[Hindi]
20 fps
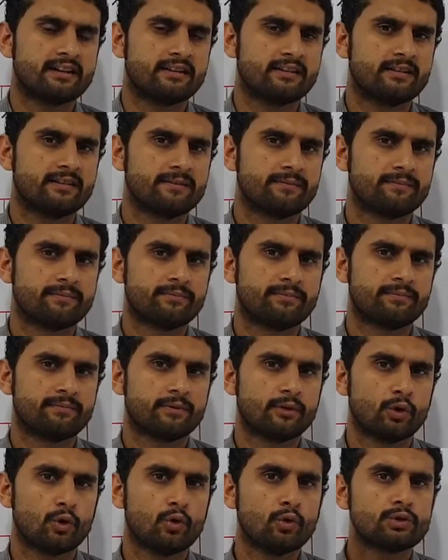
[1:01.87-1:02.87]
ना
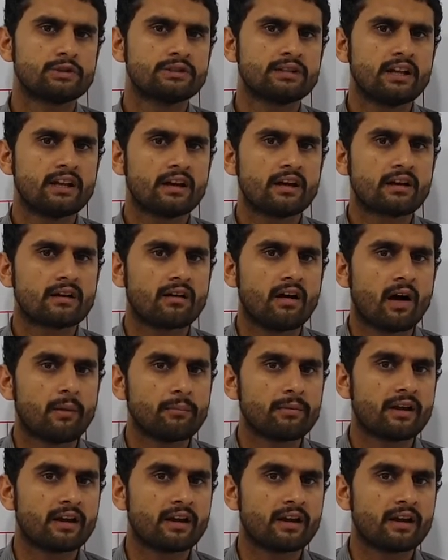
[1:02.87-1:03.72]
उसने अगर काम